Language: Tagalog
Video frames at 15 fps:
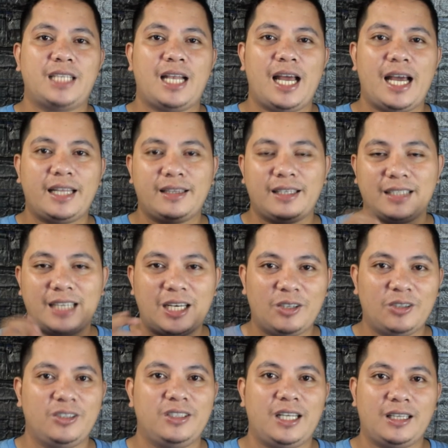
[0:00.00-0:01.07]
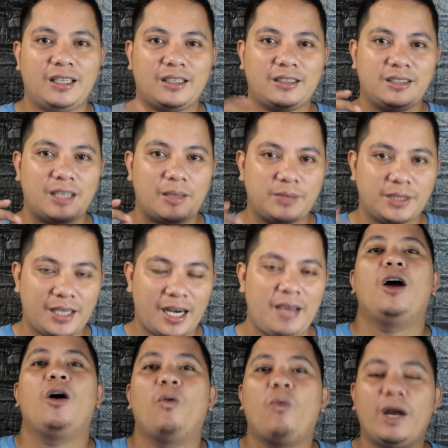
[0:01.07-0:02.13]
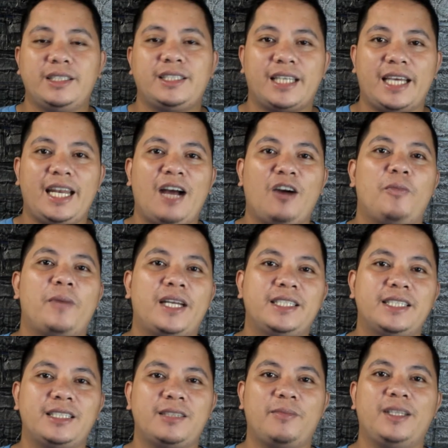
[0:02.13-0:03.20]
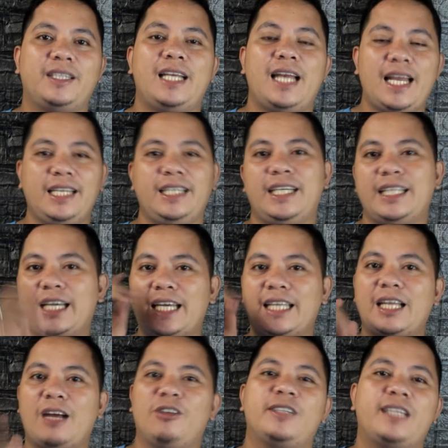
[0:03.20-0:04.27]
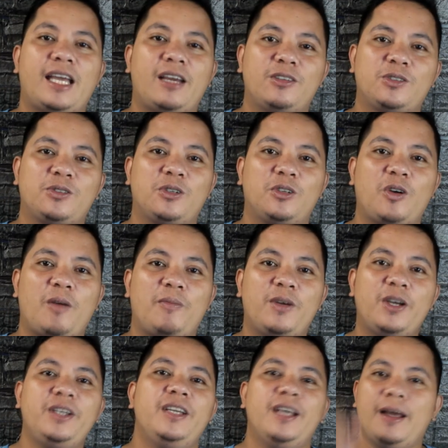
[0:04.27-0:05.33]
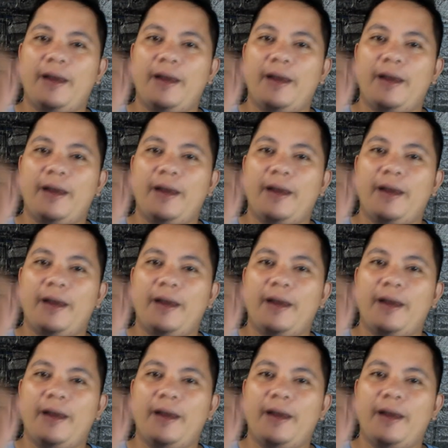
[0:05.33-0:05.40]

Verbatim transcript: sa lahat ng nanood at nag-subscribe. Once again, ako pa rin si Sipantilan. Kita-kita ulit tayo sa sunod upload.